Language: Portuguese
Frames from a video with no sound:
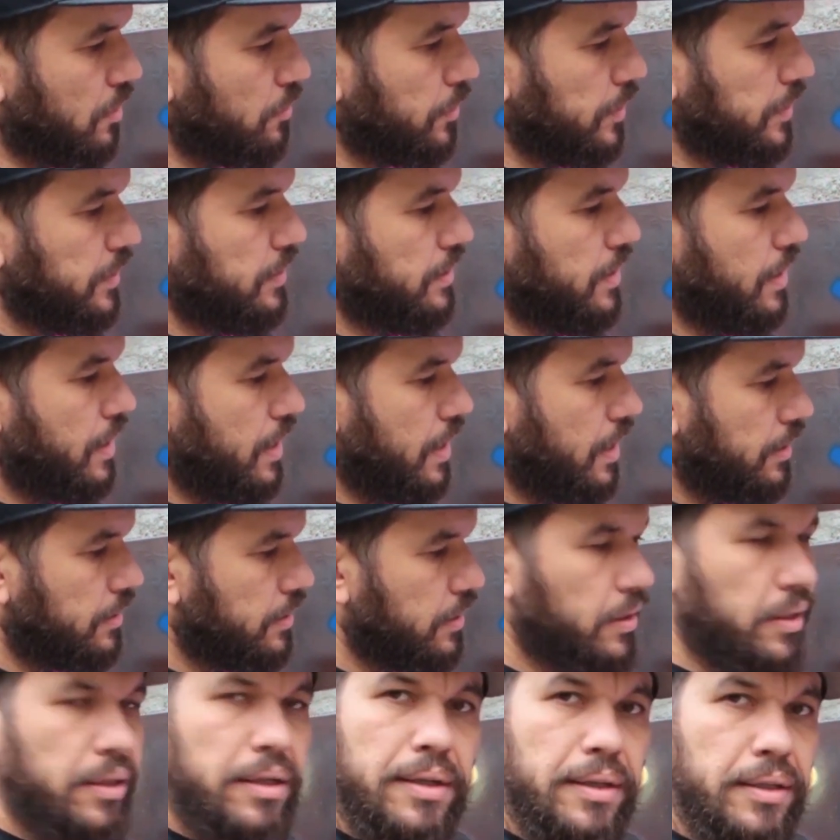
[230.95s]
Dá uma
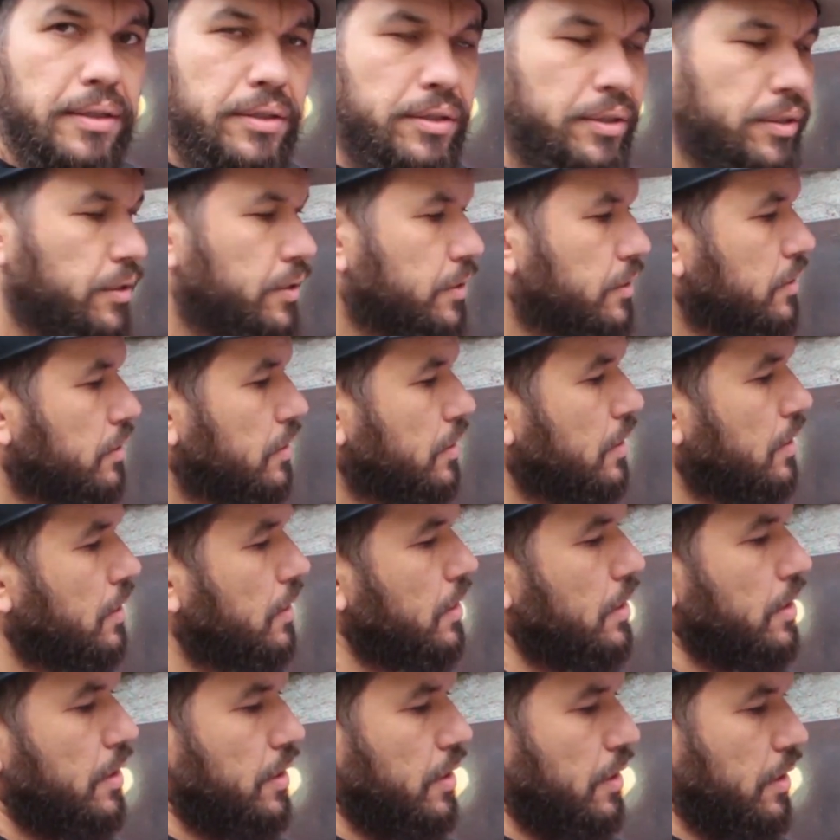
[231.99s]
ensaiada antes
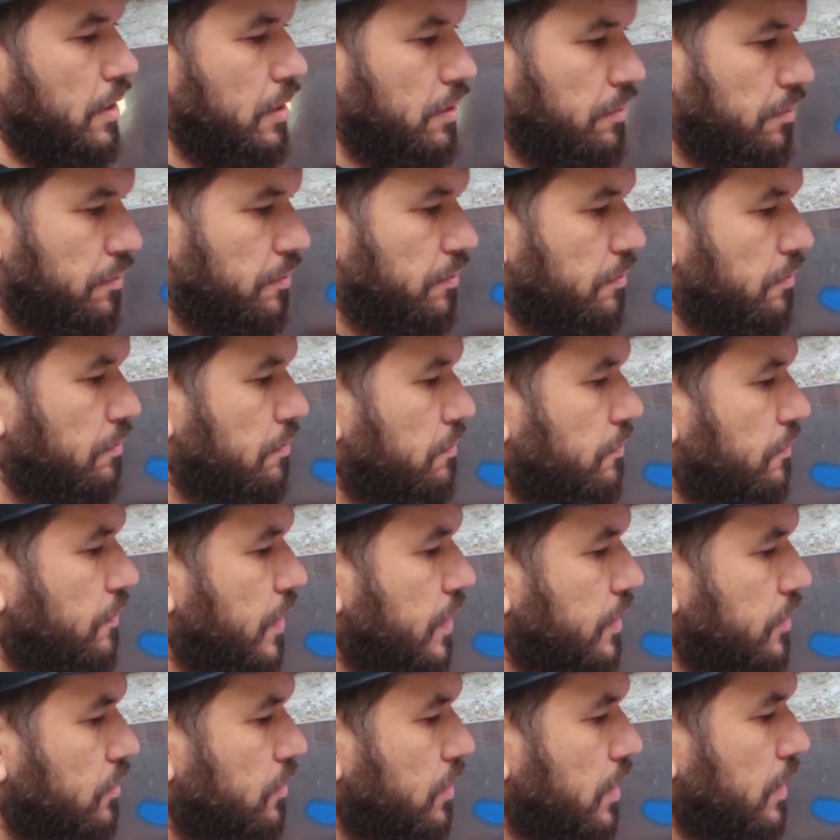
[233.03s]
e
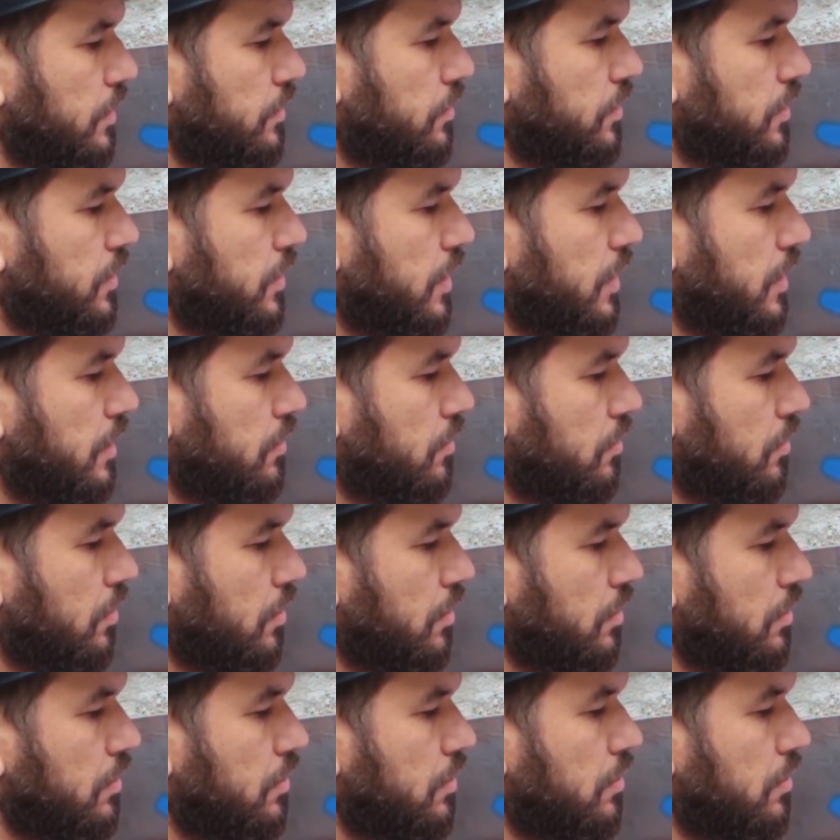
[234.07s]
faz o traço direto, ó.